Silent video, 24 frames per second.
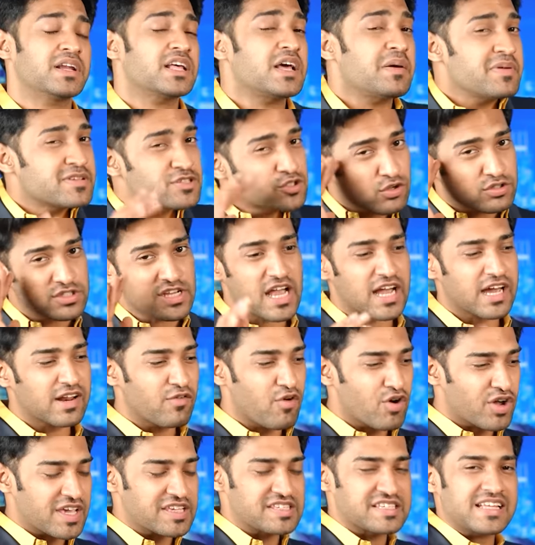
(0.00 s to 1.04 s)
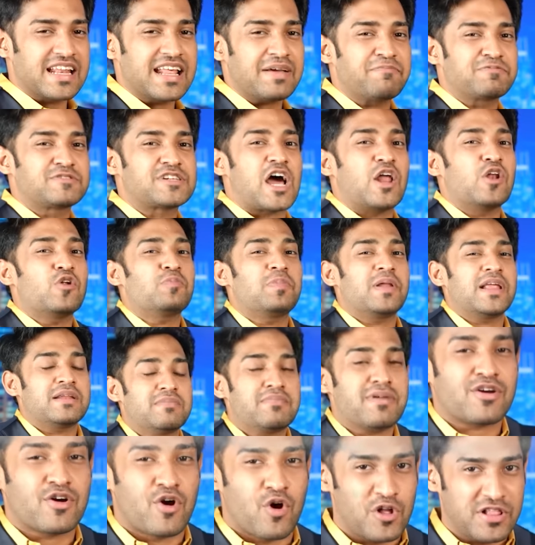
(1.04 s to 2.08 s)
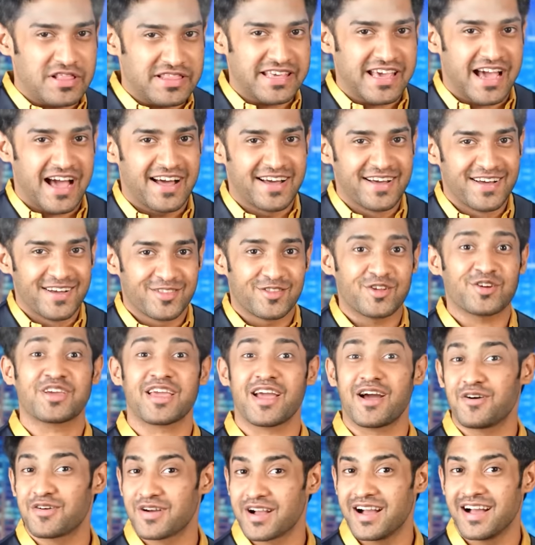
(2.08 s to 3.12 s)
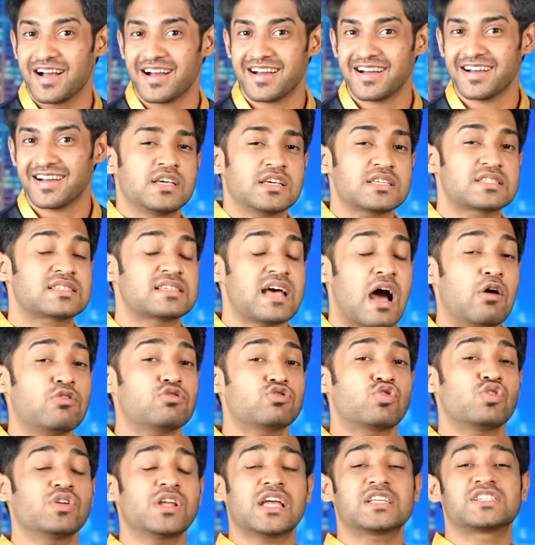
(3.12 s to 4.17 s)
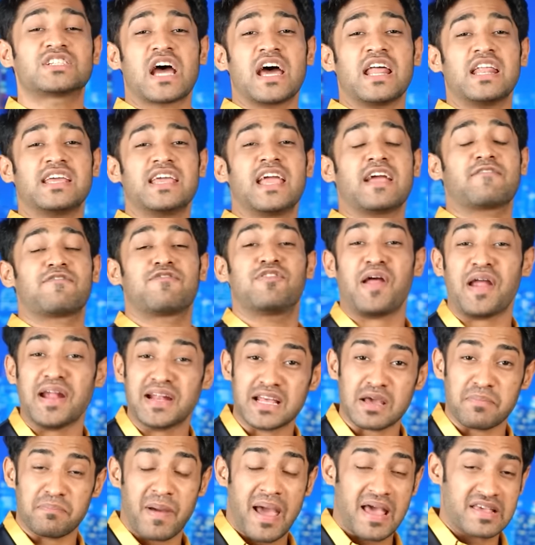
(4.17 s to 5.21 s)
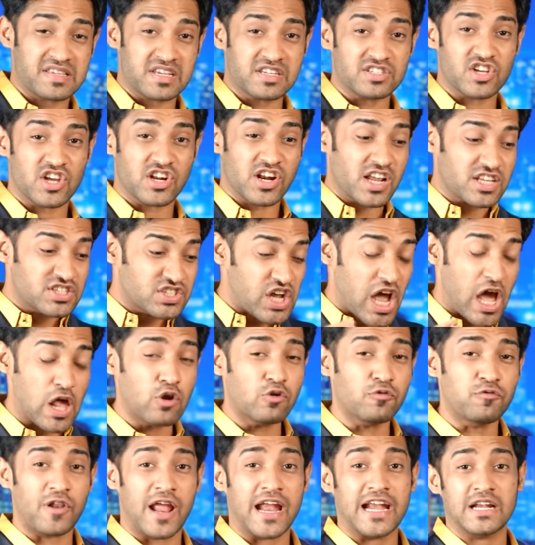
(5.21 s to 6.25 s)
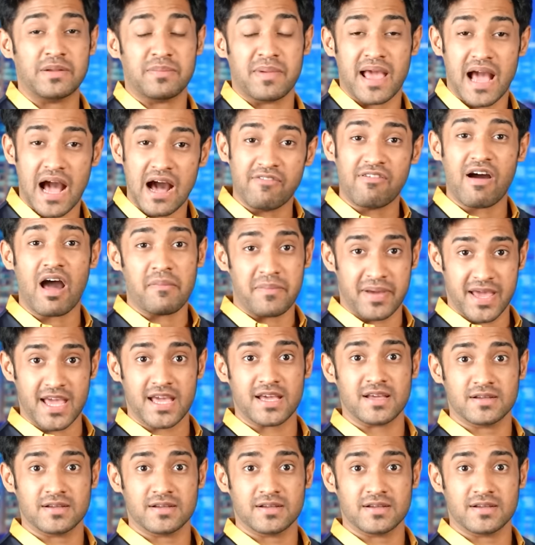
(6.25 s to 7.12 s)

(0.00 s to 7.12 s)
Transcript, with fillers: बट कभी सोचा अगर वो किसी ने चालू प्लेन में खोल दिया तो क्या होगा ये साउथ कोरिया जा रही एक फ्लाइट के पैसेंजर ने चालू फ्लाइट में हवा में